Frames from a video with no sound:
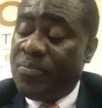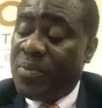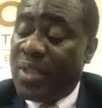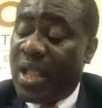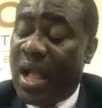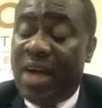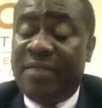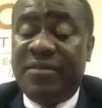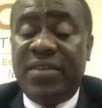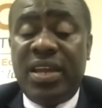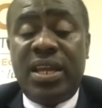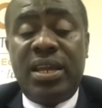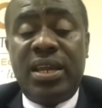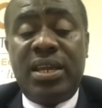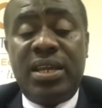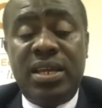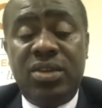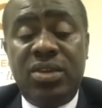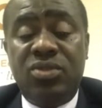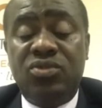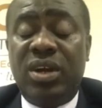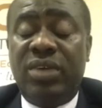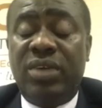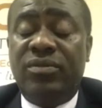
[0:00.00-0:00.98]
avec
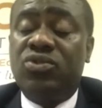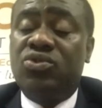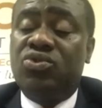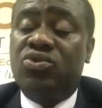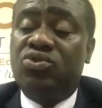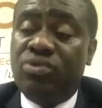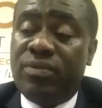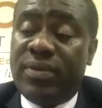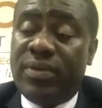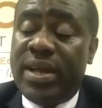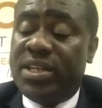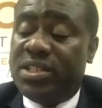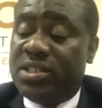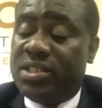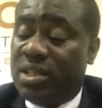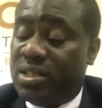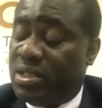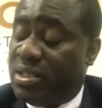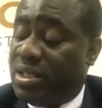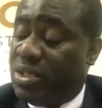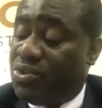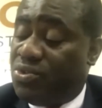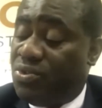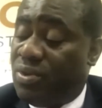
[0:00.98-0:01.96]
qui nous avons souvent
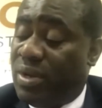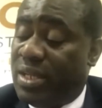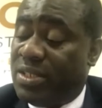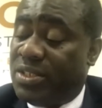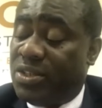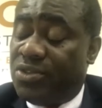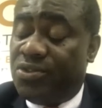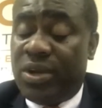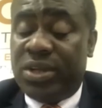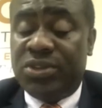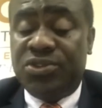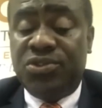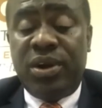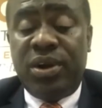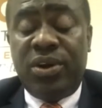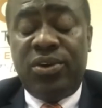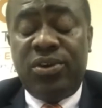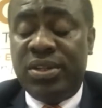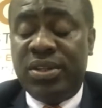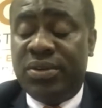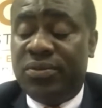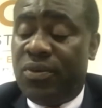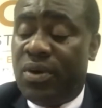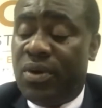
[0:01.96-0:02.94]
échangé sur la situation en
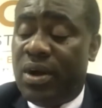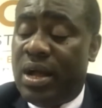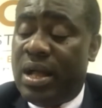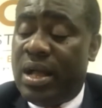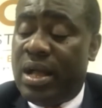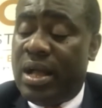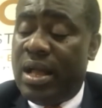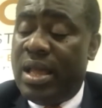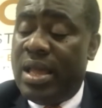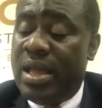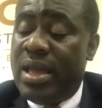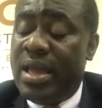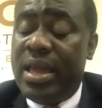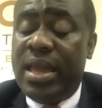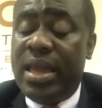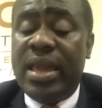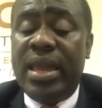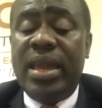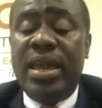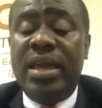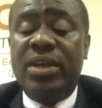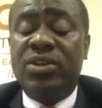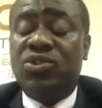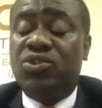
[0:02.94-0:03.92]
Côte d'Ivoire
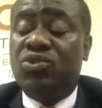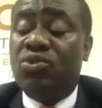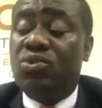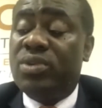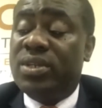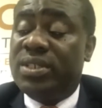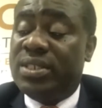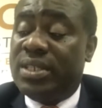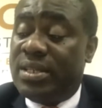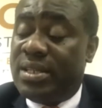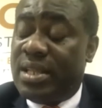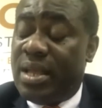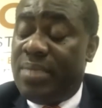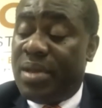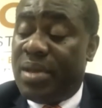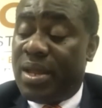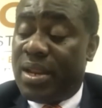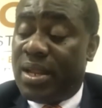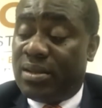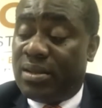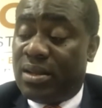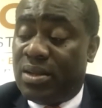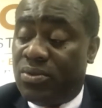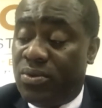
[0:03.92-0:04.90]
et sollicité, bien
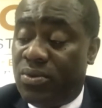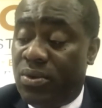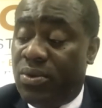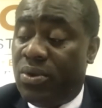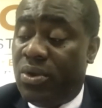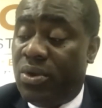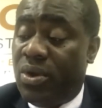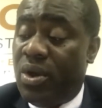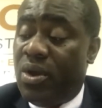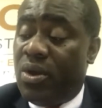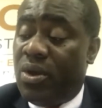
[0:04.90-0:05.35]
entendu,